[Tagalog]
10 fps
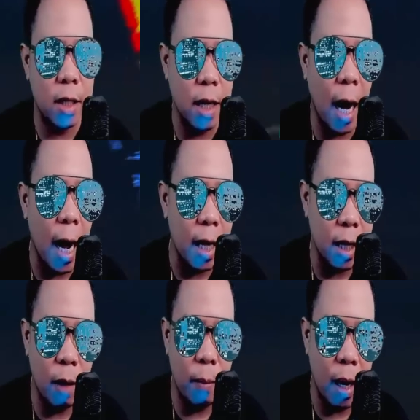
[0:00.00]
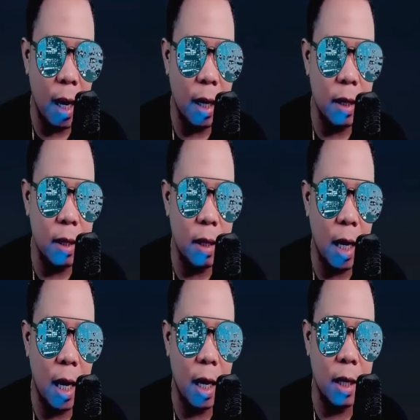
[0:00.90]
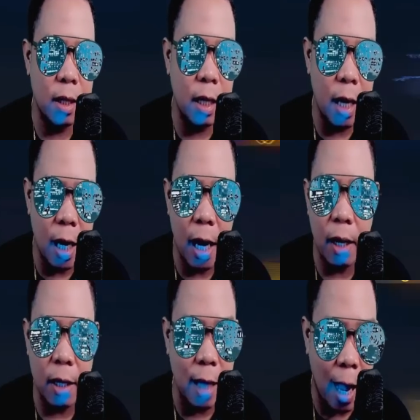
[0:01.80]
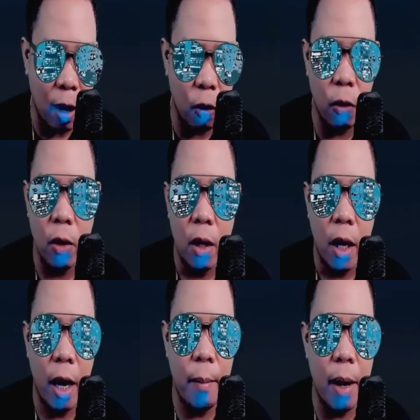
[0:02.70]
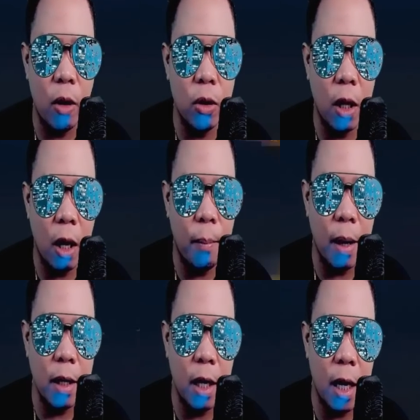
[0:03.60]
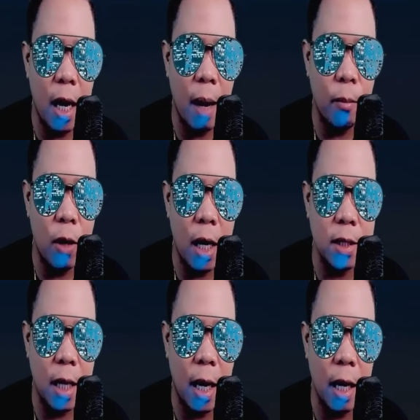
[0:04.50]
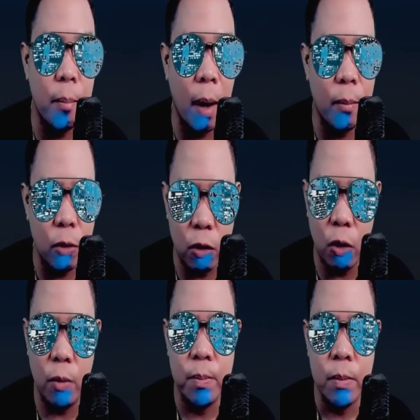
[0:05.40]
sa ating mga uh, nilalang na tao, eh meron ding ibang nilalang mula sa ibang mundo.